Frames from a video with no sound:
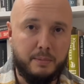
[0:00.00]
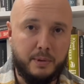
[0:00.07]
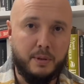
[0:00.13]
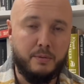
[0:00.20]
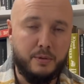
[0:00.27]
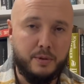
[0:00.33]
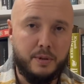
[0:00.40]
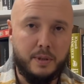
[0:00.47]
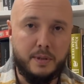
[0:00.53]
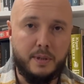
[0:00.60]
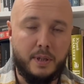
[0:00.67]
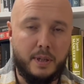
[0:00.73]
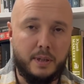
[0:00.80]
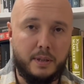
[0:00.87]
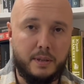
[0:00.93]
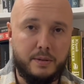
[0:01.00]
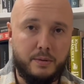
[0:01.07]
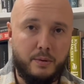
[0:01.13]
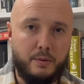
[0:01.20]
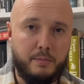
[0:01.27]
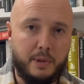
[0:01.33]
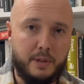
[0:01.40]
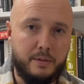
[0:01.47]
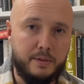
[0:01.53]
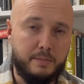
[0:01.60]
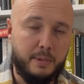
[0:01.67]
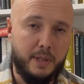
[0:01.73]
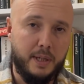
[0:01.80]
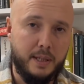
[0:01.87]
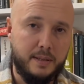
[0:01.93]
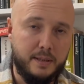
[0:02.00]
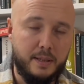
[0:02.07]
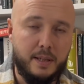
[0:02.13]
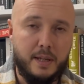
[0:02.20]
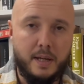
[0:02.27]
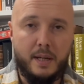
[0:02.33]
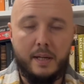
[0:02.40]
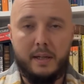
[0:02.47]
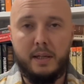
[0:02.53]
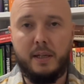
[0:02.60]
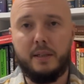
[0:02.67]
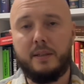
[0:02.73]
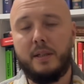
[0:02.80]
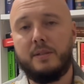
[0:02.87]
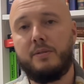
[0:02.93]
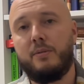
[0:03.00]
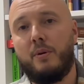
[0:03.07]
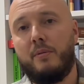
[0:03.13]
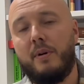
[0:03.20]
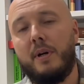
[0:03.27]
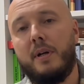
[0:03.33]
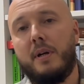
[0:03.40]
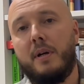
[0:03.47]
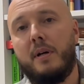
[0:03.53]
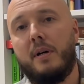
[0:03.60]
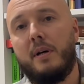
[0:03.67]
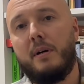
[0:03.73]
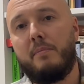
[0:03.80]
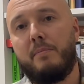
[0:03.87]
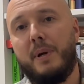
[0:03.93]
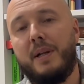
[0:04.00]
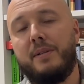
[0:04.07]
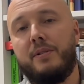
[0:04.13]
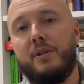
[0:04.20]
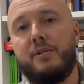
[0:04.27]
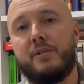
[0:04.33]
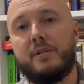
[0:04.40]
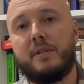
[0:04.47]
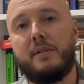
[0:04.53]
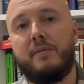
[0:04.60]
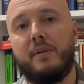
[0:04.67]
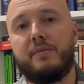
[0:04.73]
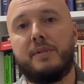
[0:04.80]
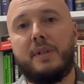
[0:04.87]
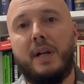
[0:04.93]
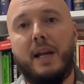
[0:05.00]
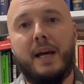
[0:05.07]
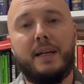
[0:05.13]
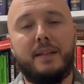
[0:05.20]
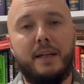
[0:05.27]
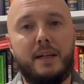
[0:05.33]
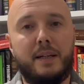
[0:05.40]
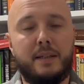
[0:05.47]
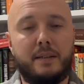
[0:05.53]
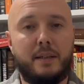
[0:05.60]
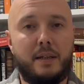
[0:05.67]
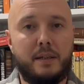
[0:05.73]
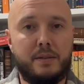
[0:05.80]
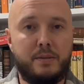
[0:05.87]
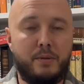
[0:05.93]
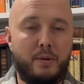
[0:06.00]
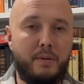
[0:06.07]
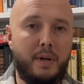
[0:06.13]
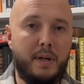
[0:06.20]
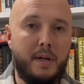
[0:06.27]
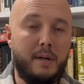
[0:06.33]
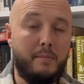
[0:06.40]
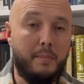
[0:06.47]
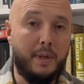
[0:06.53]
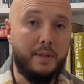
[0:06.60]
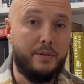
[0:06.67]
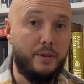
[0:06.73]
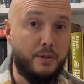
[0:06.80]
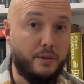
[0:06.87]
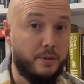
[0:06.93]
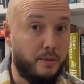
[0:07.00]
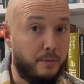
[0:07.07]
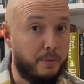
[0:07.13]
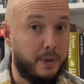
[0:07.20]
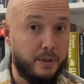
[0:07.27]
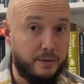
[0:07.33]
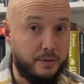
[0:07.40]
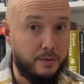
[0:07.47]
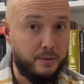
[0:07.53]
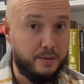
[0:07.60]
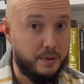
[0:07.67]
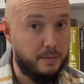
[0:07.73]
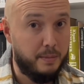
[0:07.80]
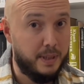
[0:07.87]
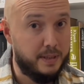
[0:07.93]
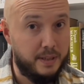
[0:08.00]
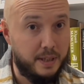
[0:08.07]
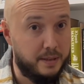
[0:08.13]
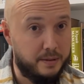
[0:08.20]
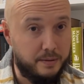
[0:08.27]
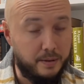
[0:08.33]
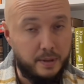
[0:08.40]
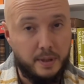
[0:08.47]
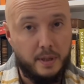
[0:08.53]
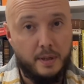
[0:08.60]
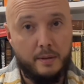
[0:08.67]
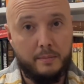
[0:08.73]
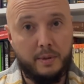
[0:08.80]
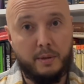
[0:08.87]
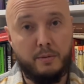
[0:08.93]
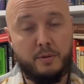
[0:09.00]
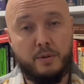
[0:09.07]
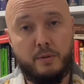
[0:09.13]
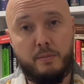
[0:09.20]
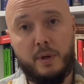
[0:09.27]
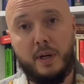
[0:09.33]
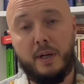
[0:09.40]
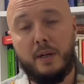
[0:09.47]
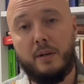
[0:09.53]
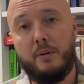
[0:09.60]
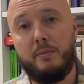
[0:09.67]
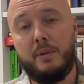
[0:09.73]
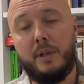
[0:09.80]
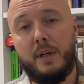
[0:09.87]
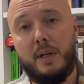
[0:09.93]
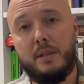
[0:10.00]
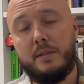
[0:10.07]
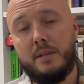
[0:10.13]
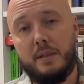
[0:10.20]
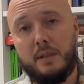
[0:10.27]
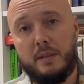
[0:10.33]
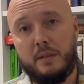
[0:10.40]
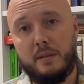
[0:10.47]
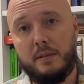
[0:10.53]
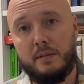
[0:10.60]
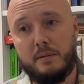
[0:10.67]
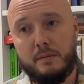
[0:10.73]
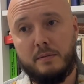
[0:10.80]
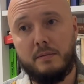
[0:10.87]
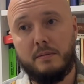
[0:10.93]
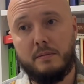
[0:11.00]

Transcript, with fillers: потому что язык это основа мировосприятия и это основа а, политического взгляда, это основа политического, прежде всего, взаимодействия, потому что любая коммуникация это